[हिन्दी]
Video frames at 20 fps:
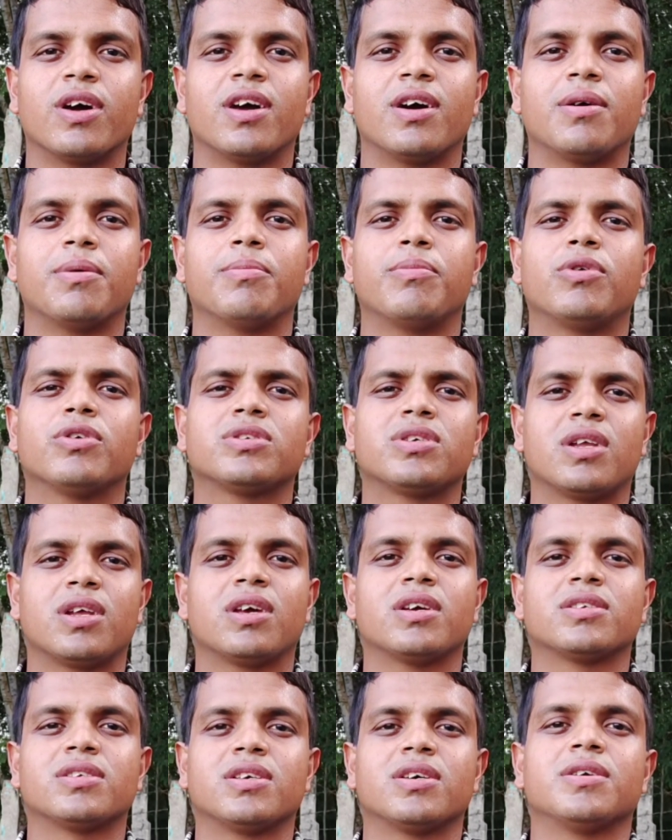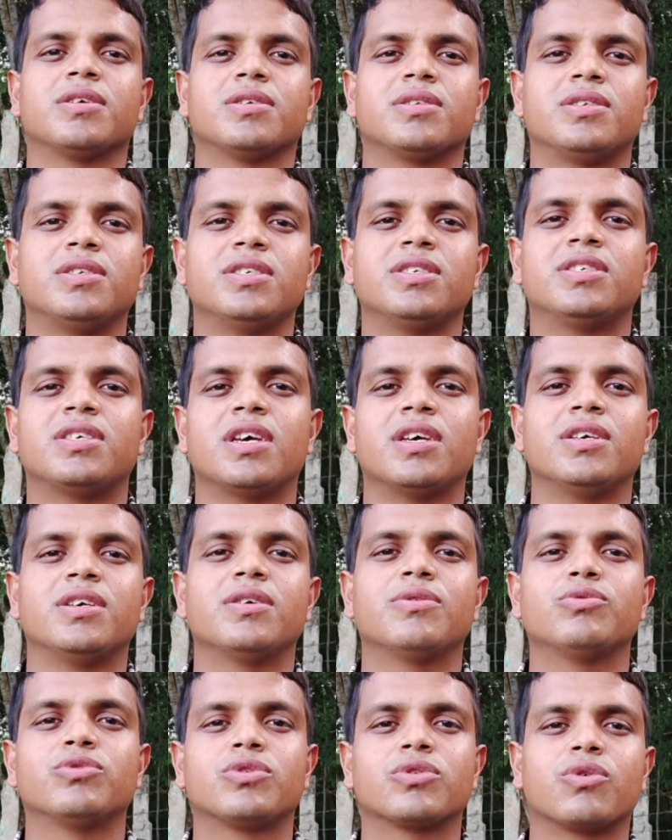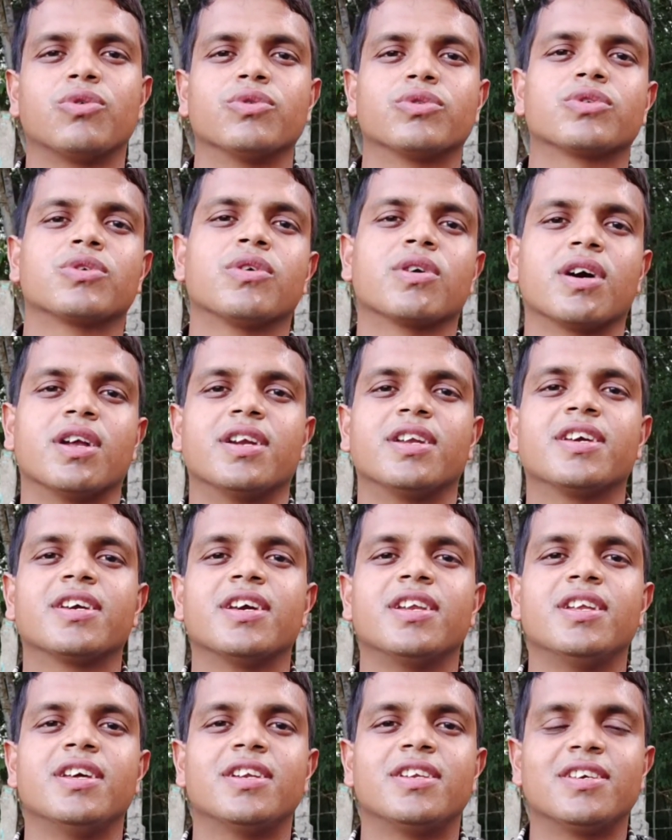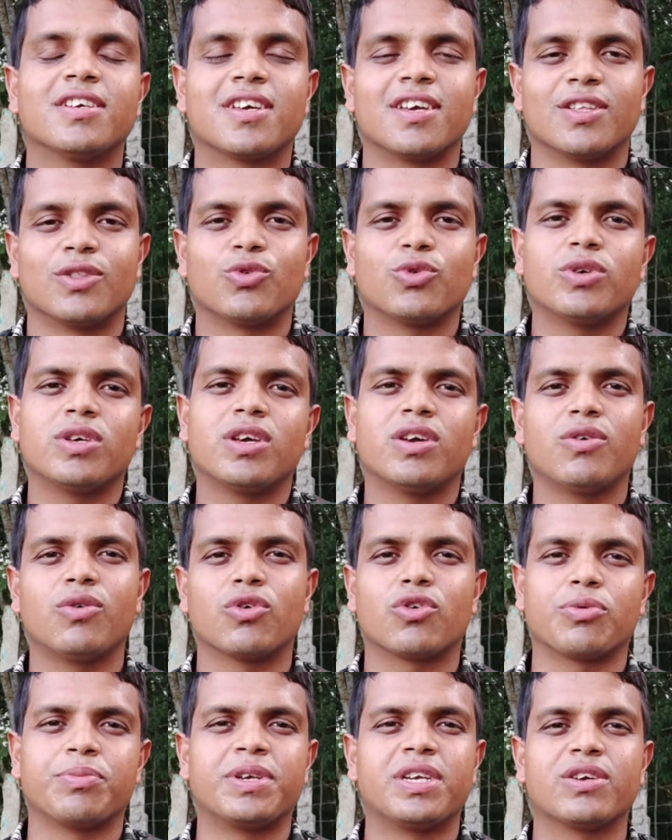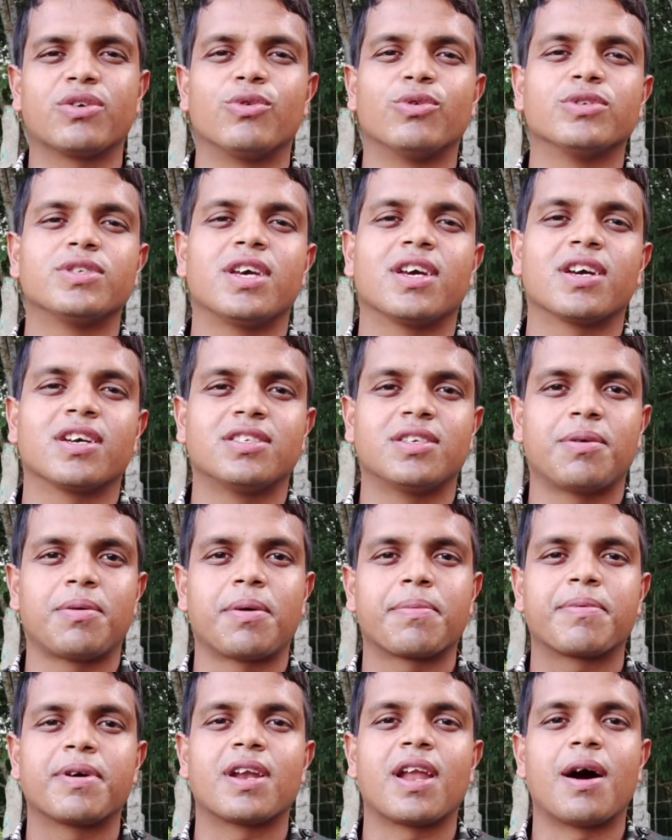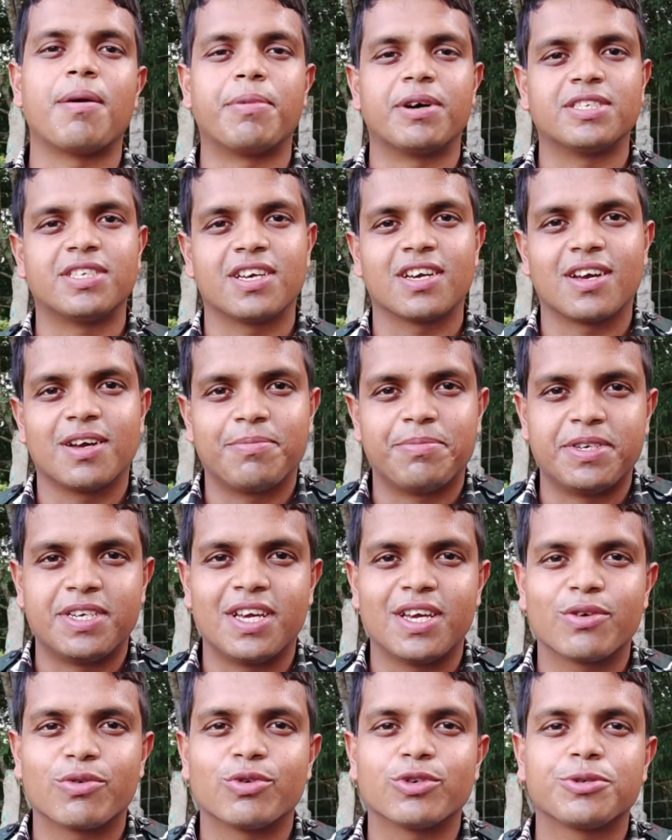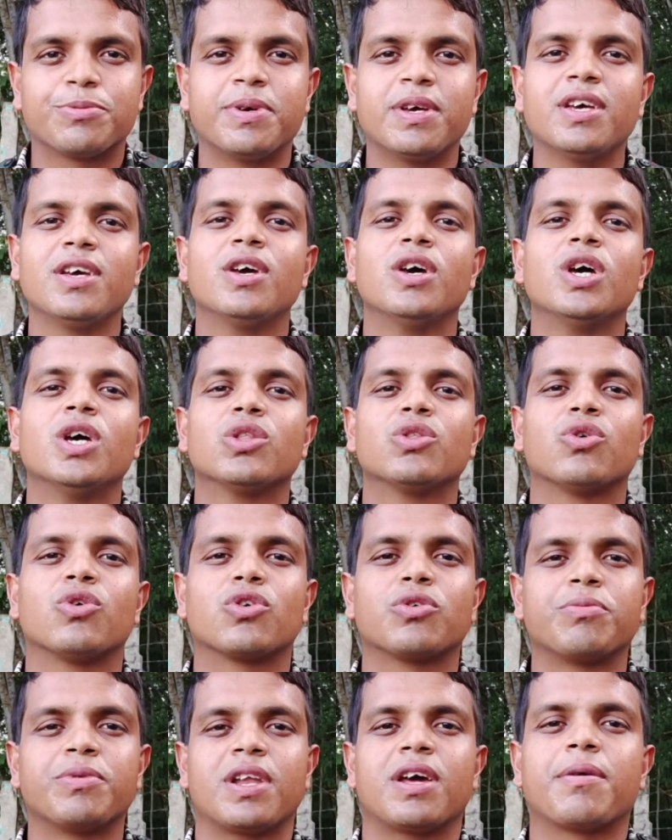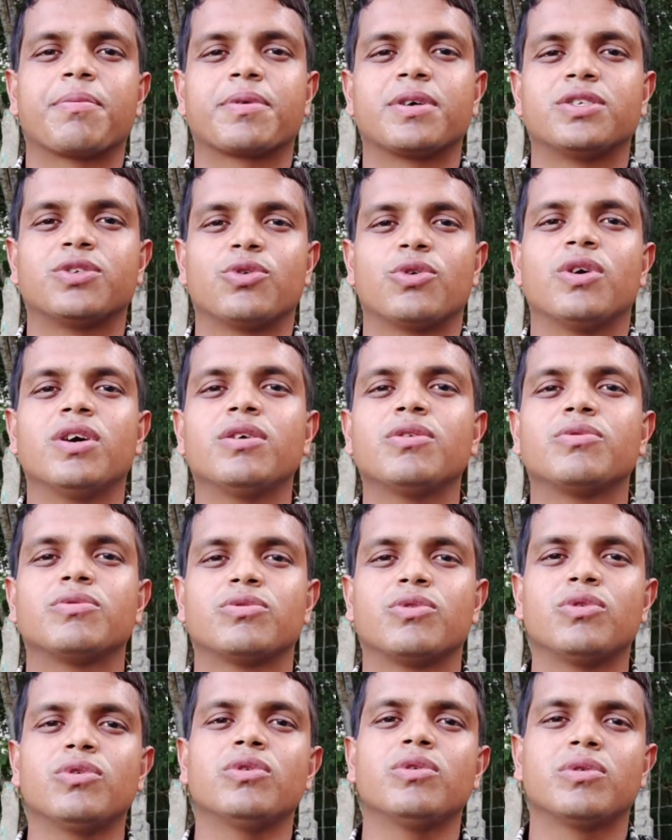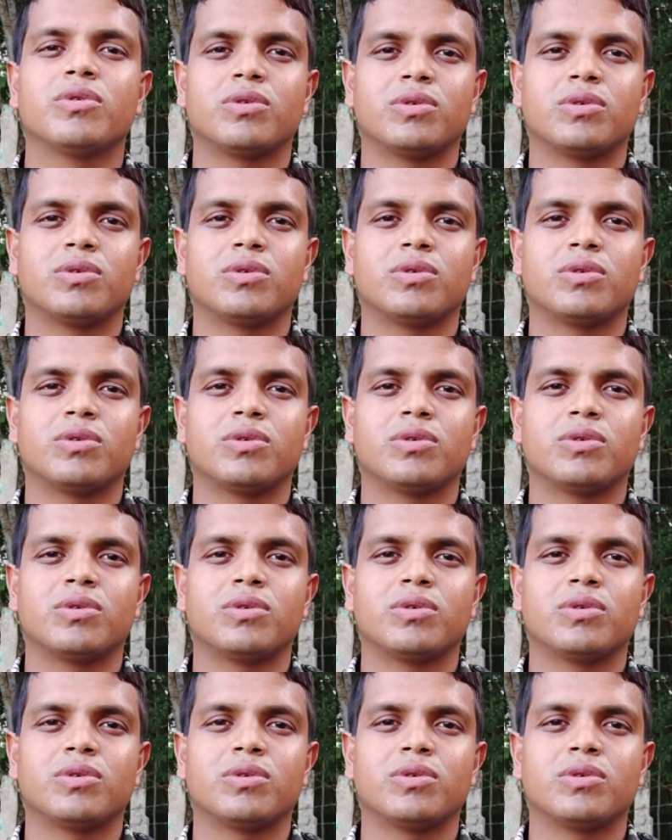गया बहुत सारे ऐसे चीज़ चाहिए उस कोर्स को करने के लिए ठीक है तो ये ऑटोमेटिक हो जाएगा जब आपका नाम आ जाएगा पीटीआई कोर्स में तो ऑटोमेटिक आपका जो है वो